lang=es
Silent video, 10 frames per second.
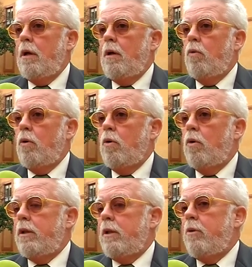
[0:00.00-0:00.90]
Y luego
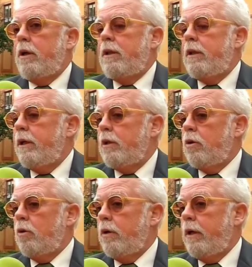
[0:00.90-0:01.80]
lo que tenemos que entender
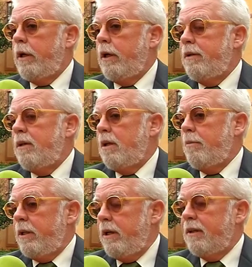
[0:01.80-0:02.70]
todos es que el
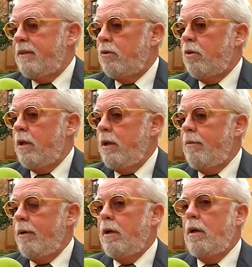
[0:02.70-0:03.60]
sistema tiene que ser
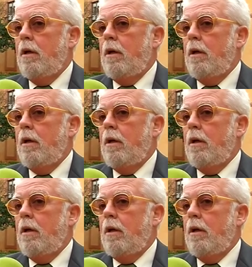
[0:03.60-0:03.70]
sostenible